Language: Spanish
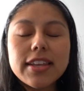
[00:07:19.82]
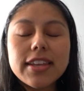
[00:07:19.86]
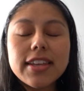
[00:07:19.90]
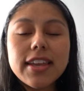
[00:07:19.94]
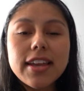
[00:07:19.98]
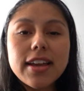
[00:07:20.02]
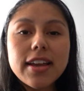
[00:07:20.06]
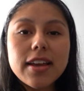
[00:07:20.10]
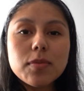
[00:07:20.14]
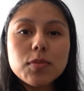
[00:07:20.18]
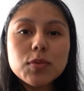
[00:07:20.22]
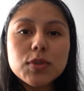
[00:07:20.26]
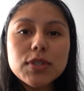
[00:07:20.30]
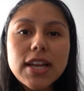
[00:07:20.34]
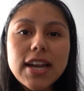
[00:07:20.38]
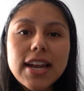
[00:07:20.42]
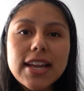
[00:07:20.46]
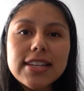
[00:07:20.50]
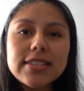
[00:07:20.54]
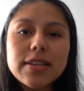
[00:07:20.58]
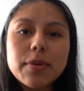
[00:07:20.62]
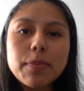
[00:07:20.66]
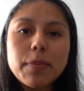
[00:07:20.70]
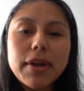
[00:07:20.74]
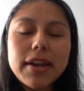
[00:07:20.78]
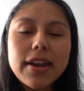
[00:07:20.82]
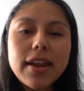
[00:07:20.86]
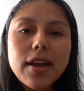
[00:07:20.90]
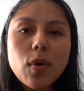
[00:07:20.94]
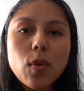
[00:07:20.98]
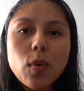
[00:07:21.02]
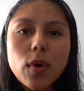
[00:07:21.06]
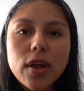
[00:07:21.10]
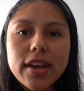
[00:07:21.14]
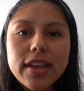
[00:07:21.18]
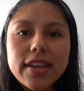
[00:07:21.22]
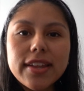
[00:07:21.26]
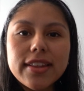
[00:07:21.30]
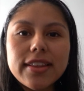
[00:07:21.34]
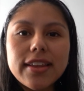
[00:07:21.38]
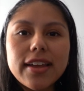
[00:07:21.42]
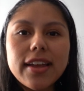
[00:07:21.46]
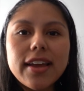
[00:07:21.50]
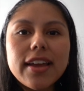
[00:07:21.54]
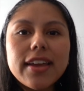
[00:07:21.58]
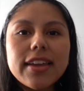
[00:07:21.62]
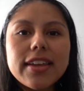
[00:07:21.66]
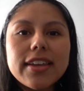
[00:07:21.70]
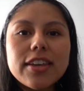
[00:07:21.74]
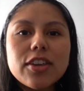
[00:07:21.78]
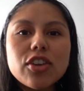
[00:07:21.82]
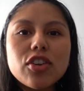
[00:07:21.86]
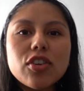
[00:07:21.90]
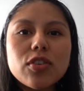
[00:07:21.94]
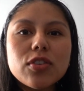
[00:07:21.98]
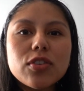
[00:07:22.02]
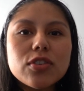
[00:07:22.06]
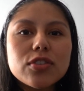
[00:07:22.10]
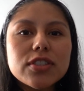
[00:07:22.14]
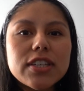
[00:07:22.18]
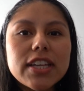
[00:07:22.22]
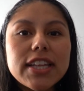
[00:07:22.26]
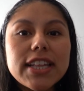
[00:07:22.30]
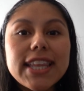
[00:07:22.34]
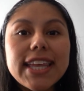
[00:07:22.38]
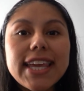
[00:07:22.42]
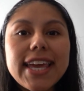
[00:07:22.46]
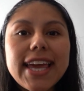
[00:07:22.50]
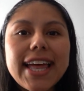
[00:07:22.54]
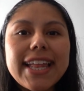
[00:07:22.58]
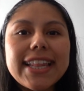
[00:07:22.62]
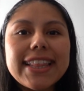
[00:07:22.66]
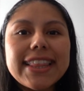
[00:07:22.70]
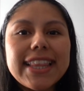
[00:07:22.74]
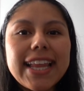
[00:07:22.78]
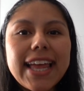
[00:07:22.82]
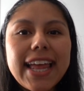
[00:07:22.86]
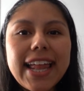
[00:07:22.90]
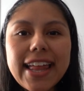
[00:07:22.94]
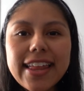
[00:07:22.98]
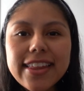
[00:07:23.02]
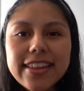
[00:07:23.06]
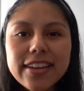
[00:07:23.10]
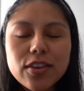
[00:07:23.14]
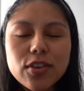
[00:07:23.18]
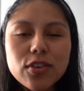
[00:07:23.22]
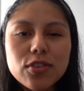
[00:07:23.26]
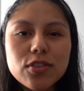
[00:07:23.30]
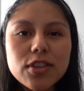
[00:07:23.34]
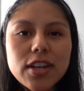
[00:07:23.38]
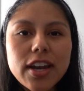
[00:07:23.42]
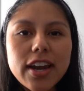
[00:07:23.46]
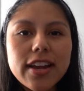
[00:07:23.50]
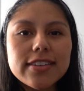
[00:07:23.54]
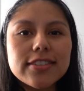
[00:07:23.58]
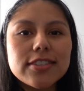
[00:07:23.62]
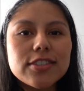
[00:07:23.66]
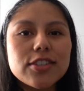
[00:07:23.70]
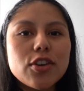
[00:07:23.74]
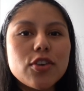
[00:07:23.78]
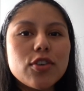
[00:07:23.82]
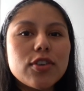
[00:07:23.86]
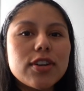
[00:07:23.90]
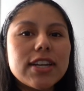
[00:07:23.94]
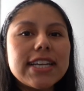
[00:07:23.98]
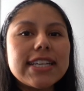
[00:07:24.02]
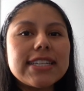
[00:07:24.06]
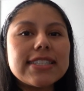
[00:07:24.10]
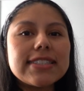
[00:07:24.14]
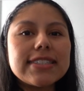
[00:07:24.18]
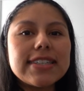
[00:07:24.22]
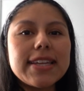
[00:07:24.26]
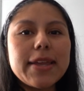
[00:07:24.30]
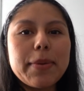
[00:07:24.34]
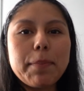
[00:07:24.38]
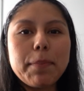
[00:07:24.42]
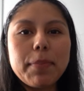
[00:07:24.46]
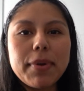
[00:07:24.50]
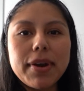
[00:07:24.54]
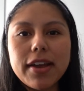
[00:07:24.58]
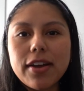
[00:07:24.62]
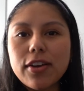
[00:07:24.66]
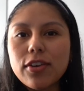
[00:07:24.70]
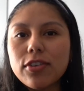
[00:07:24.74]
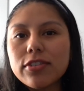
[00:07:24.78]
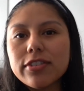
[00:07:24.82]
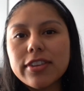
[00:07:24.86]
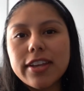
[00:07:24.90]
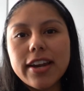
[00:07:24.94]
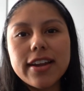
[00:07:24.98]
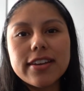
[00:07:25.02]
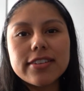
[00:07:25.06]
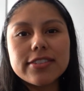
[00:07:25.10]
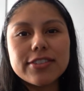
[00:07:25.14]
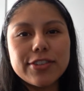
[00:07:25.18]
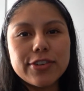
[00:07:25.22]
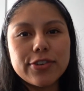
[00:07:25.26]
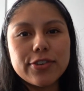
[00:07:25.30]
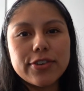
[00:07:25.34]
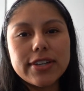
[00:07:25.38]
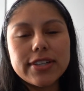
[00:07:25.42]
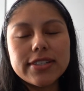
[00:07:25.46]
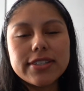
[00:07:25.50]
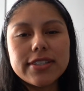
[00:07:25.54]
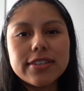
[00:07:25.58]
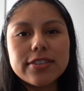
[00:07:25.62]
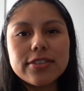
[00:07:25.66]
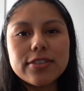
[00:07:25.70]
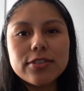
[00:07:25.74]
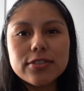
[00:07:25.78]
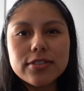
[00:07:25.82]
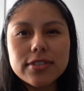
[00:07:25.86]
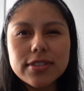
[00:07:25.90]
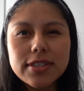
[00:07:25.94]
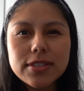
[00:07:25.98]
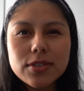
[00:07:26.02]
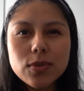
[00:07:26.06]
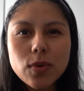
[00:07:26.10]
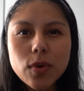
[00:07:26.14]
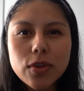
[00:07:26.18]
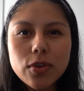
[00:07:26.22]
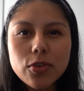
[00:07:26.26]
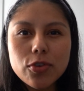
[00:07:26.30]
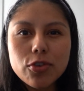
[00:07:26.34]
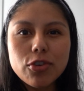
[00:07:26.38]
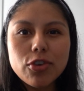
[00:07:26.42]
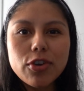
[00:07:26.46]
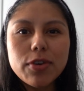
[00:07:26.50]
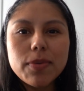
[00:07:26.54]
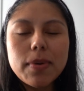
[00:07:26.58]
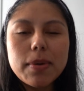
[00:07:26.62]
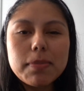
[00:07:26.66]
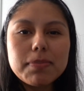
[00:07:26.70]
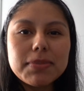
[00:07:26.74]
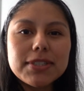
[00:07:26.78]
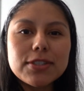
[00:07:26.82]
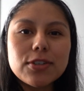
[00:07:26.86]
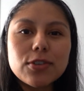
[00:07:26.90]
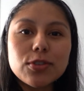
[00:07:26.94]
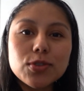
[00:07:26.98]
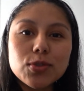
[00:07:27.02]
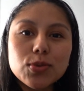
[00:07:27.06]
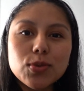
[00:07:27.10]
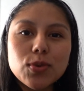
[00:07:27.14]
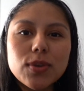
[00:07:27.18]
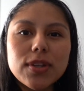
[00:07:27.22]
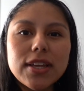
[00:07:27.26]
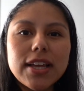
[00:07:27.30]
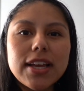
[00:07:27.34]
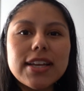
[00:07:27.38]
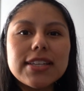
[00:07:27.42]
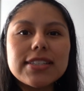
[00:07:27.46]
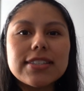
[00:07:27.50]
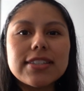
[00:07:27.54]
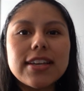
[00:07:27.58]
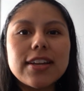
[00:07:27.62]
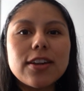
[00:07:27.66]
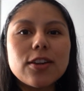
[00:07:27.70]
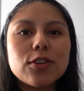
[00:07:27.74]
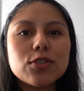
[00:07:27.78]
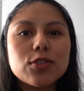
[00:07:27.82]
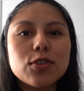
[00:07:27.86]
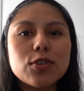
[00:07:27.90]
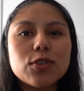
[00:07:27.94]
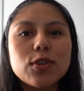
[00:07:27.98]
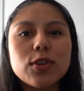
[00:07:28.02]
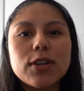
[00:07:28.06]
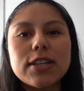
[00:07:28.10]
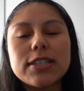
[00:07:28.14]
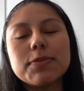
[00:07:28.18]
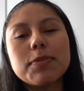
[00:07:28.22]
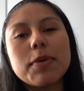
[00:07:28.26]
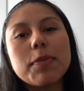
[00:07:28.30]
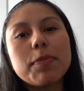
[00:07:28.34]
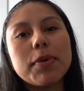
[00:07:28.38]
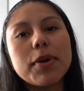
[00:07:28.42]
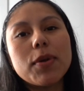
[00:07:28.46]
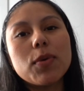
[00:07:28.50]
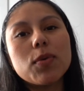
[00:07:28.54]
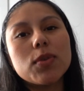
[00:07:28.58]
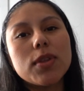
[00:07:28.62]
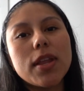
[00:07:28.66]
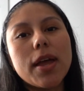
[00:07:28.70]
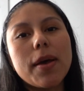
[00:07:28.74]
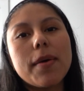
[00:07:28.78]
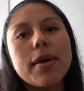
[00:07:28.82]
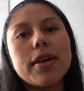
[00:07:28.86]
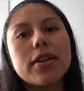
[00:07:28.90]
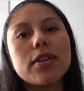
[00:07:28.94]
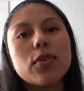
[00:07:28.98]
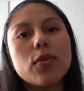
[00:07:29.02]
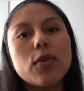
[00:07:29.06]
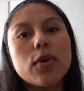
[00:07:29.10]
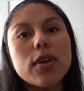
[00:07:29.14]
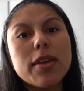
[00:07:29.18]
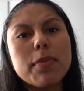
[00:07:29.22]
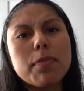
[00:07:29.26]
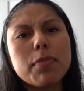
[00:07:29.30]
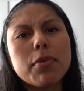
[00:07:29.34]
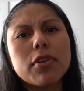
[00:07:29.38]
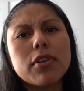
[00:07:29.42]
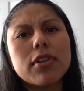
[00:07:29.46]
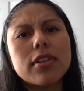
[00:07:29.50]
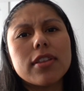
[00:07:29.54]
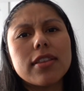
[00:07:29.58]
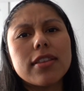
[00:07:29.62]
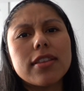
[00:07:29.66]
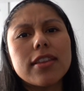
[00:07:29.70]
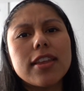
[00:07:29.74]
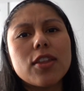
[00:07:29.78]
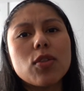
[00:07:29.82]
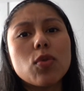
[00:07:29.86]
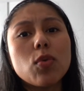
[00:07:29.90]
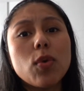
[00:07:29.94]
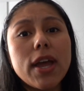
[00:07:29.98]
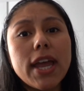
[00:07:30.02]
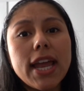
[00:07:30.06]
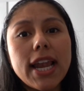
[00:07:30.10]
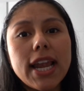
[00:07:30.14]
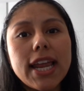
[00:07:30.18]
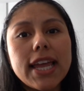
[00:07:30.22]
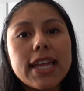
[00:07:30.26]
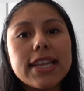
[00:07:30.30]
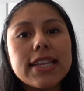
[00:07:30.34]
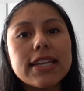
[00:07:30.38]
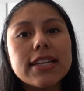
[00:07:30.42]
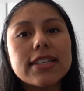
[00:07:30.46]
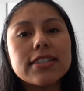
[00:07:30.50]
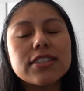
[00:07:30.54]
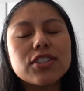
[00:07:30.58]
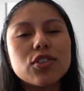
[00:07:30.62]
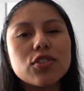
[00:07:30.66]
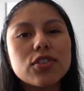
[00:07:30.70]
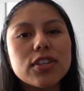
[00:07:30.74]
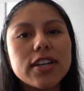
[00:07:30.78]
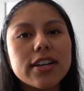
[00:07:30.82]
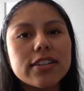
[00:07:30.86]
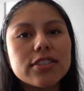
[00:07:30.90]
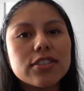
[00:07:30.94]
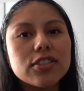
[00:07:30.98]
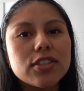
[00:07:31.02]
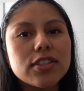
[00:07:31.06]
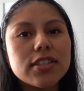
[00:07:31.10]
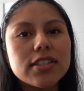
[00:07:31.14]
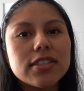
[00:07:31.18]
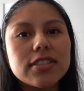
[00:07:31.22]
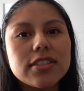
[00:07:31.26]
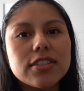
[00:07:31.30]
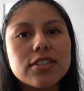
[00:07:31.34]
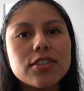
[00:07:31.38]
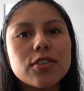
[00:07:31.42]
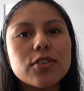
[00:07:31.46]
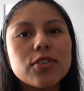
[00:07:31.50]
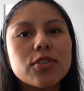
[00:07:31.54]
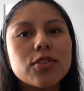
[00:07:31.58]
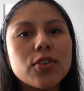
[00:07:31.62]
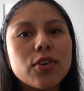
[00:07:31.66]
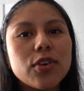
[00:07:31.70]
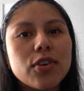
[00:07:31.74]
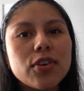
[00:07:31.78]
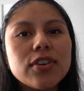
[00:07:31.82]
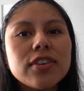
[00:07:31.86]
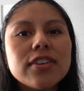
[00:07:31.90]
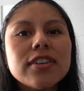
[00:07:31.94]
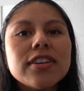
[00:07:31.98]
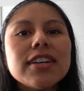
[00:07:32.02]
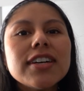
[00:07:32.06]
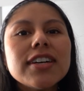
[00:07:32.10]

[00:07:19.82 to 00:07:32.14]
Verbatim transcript: Llegamos a la semana 40 y yo no sentía nada de contracciones ni precontracciones. Entonces cuando yo iba a mis consultas, los doctores me preguntaban, oye, pero ¿te duele? ¿Tienes contracciones? Y yo no.